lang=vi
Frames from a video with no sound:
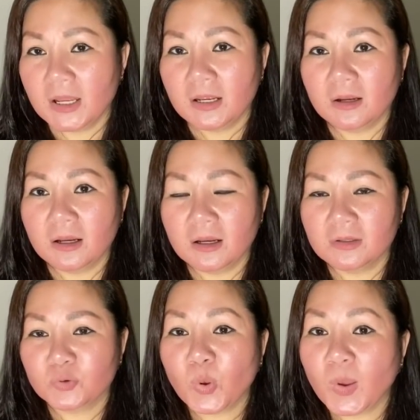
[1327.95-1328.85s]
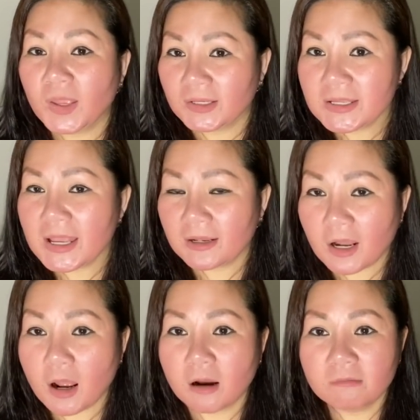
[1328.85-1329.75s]
uh, thuê cái nhà
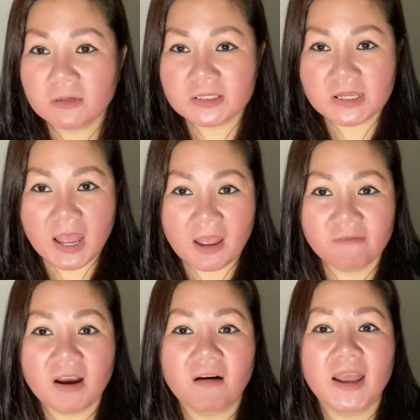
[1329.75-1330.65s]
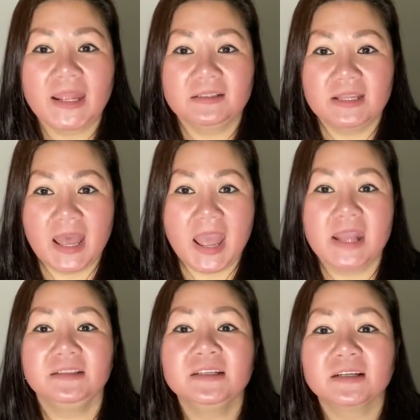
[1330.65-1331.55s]
đó và trả vào hàng tháng nha